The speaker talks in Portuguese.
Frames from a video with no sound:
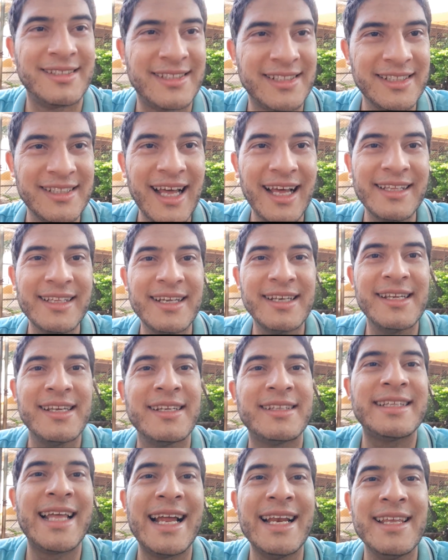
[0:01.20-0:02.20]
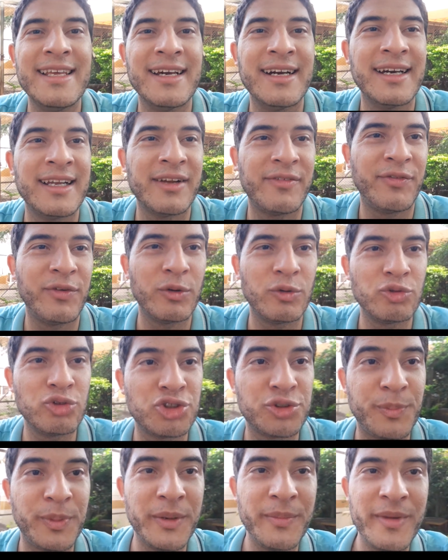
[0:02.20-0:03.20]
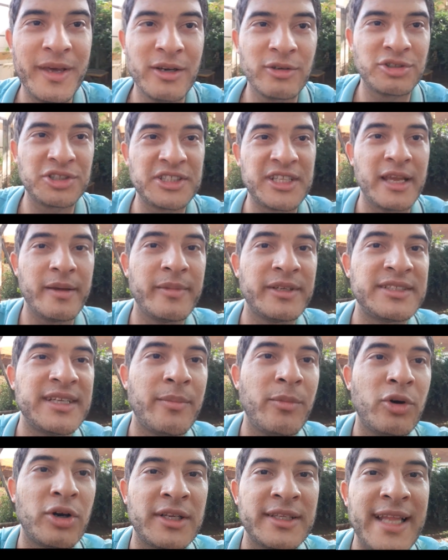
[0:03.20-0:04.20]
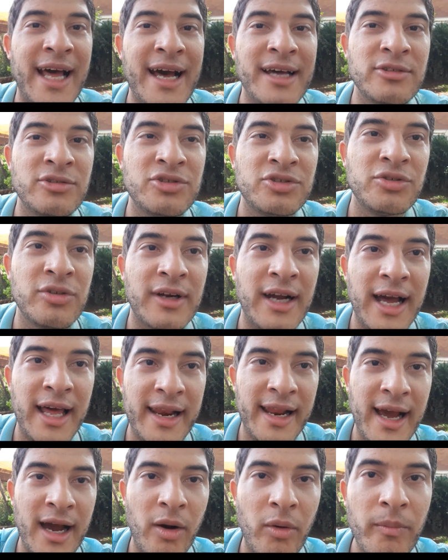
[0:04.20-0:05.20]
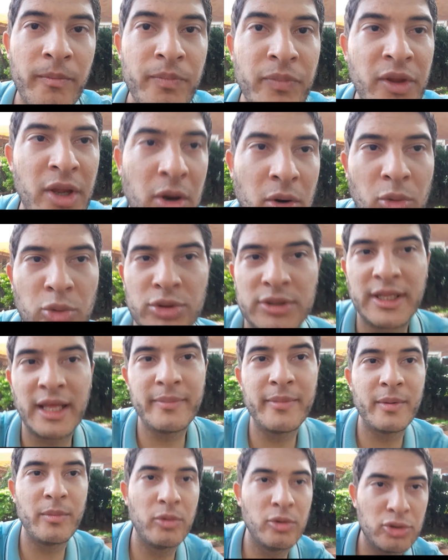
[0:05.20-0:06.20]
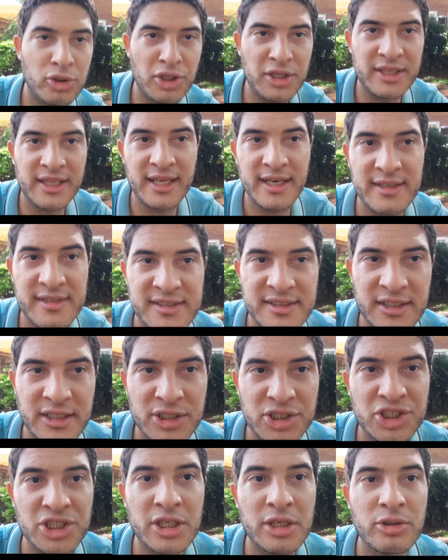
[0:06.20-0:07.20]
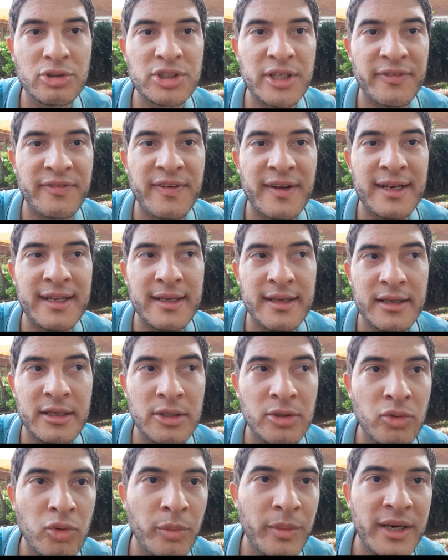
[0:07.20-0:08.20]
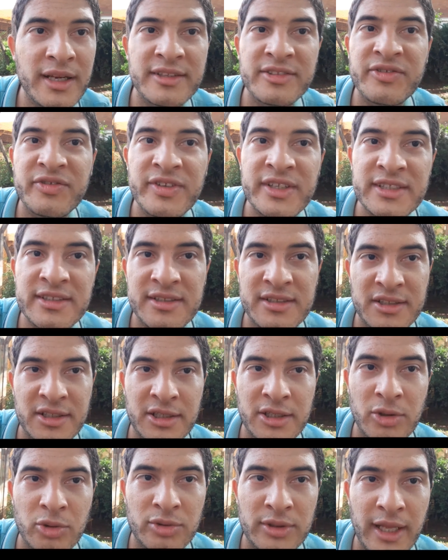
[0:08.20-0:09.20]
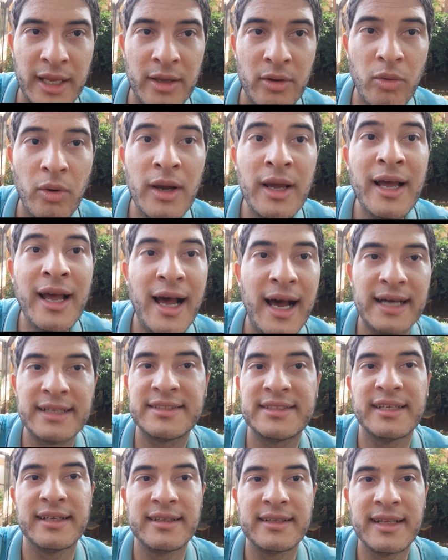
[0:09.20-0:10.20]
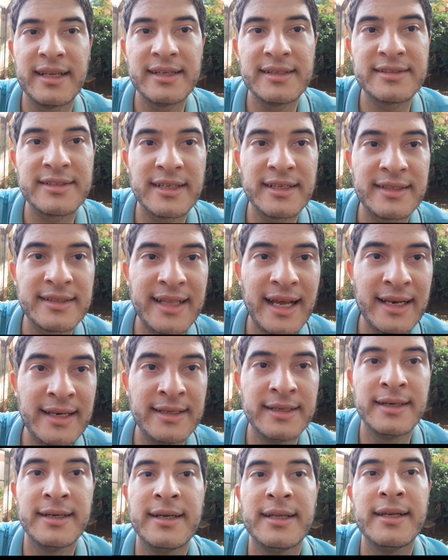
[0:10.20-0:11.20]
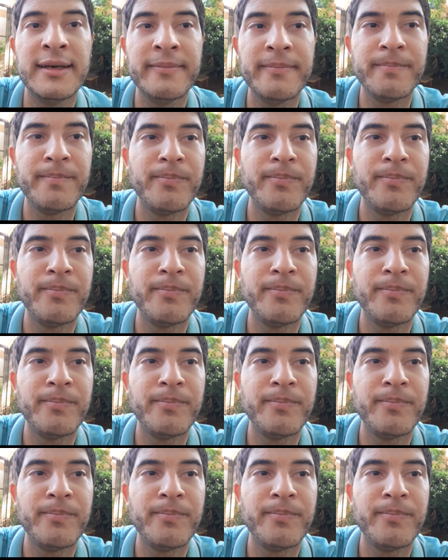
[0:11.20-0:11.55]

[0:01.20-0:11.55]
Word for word: Cidadania italiana foi um dos primeiros temas abordados no canal, um tema muito interessante. Eu já falei inúmeras vezes que eu tenho ascendência italiana